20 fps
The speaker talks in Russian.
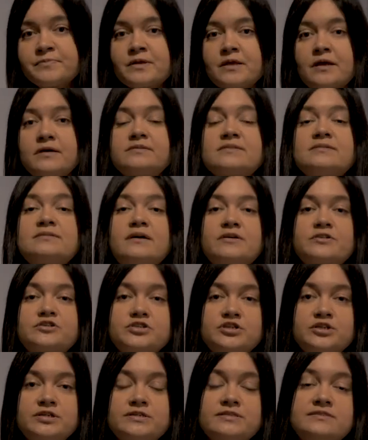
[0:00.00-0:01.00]
как
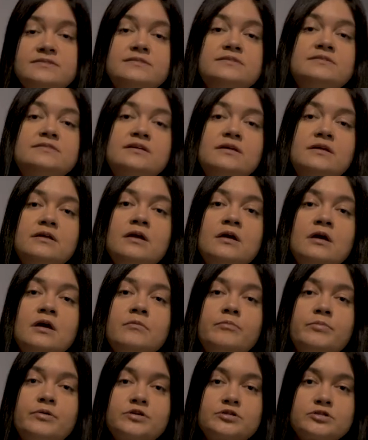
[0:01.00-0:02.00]
старшей из детей,
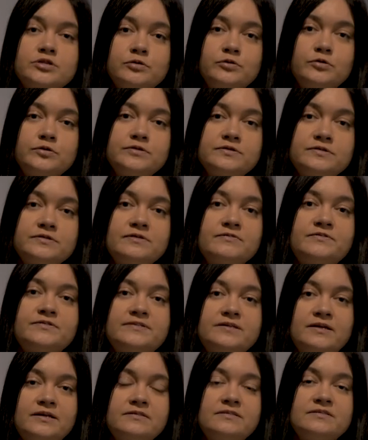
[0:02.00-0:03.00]
пришлось
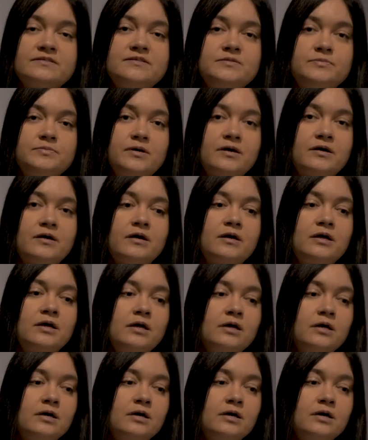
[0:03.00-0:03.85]
взять на себя